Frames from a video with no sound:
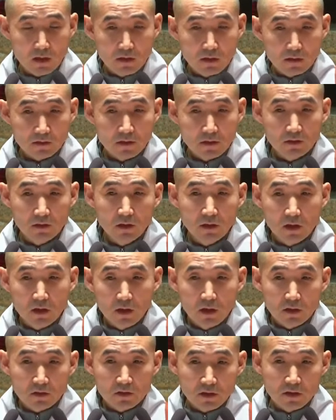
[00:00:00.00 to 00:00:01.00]
그래서
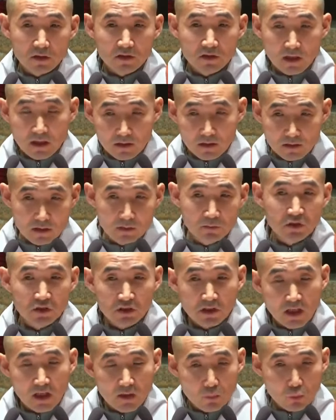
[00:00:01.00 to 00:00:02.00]
경찰,
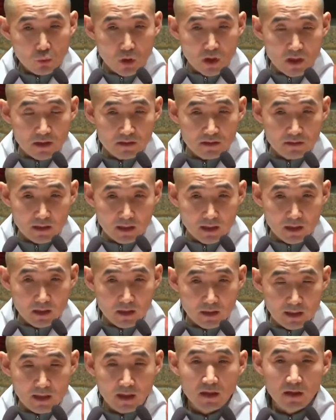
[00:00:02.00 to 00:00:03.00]
검찰,
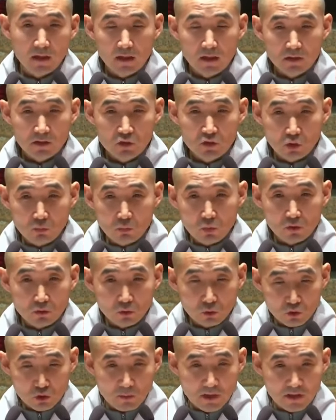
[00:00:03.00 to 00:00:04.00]
보안사가 이 정보를
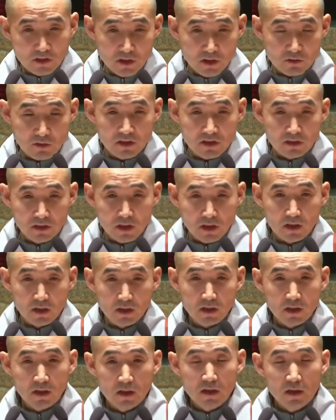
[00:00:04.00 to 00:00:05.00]
독점하는 기관인데
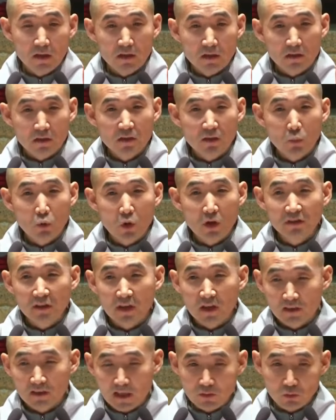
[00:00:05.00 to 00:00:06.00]
이제
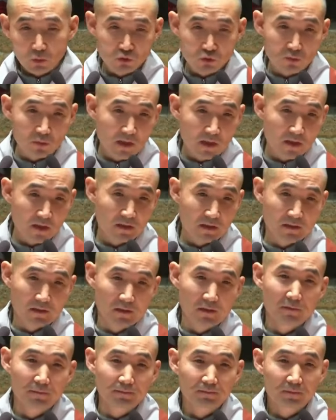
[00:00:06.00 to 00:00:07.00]
보안사가 다 독점을 하게
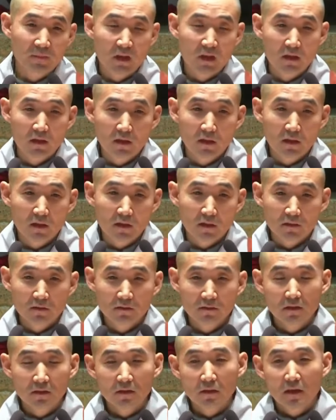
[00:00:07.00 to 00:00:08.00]
됐어요.
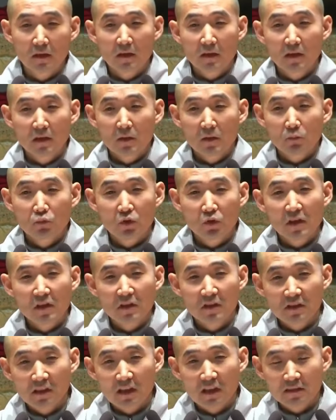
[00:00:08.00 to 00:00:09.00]
그래서 불행의
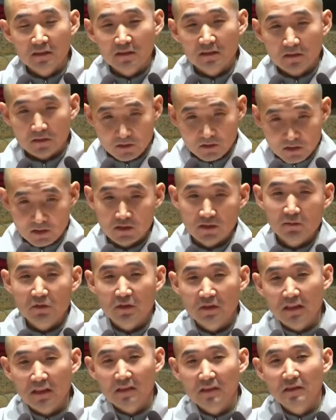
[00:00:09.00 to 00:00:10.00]
씨앗은
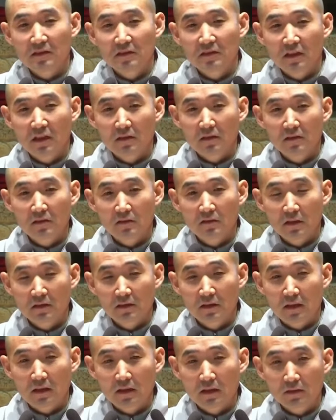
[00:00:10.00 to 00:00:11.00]
여기서부터 사실 시작을
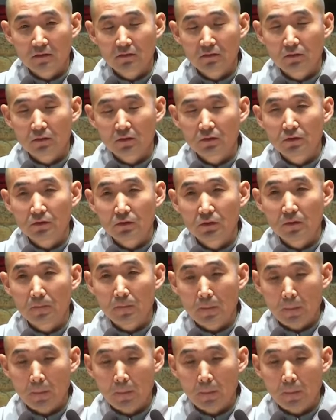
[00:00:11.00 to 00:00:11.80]
된다는 거지요.